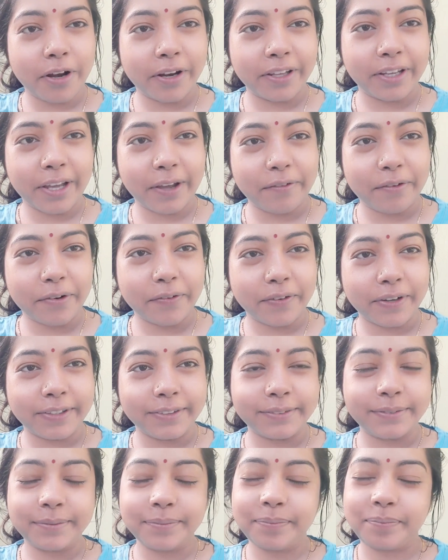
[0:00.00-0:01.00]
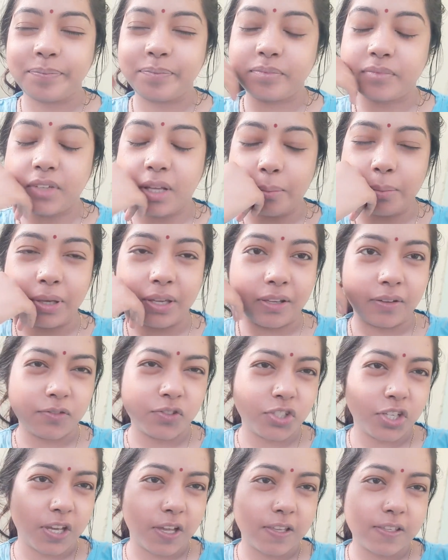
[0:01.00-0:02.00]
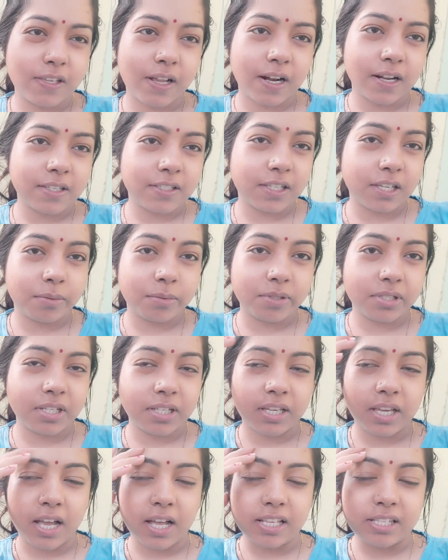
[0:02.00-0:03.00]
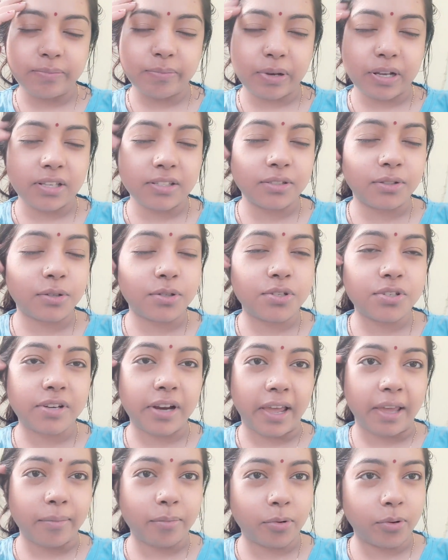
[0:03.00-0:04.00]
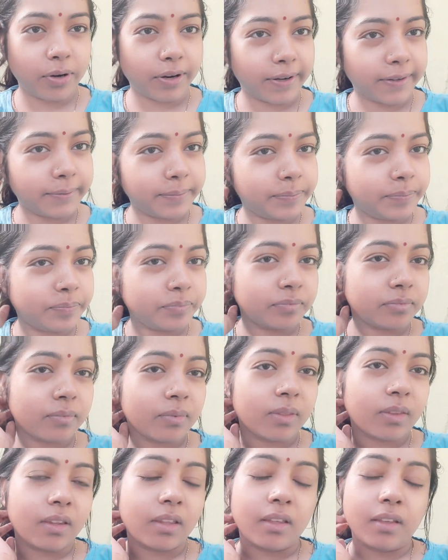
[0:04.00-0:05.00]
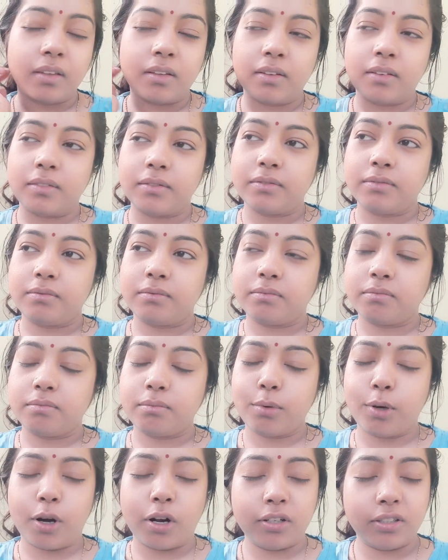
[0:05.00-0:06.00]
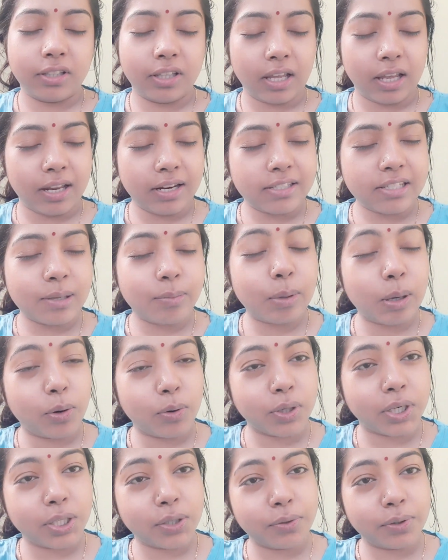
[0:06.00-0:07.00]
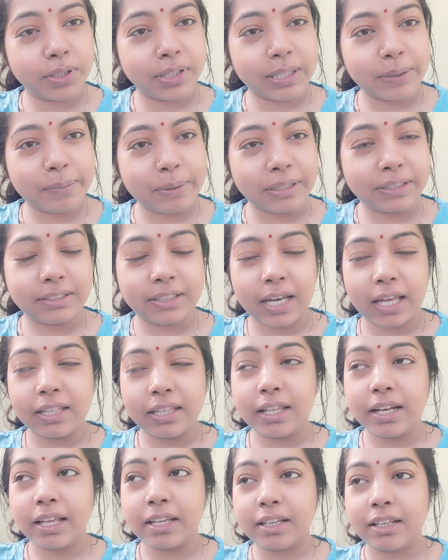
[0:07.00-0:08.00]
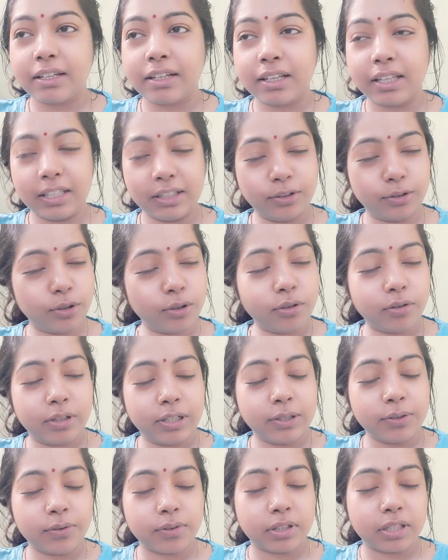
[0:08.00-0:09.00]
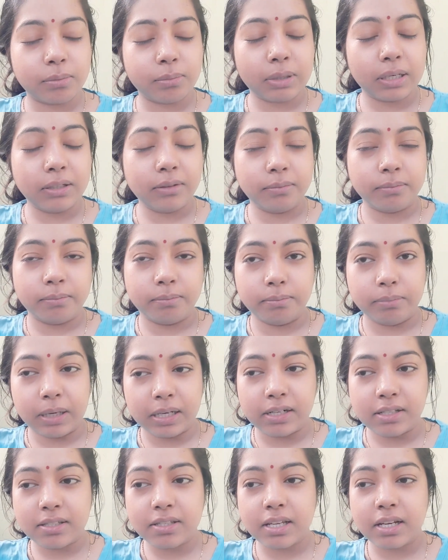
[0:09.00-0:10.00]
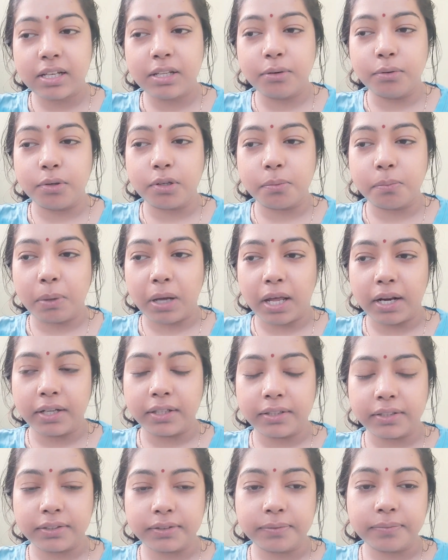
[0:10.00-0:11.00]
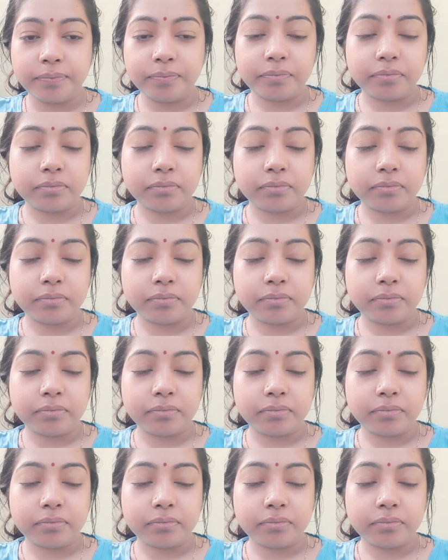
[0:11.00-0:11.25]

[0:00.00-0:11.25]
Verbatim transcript: मॉर्निंग एवरीवन अभी छः साढ़े छः बजे के आसपास कुछ टाइम हो रहा है बहुत देर से मैं उठी हुई थी बट कहते हैं ना कि नींद तो खुली हुई थी बट बेड से नहीं उठ पा रही थी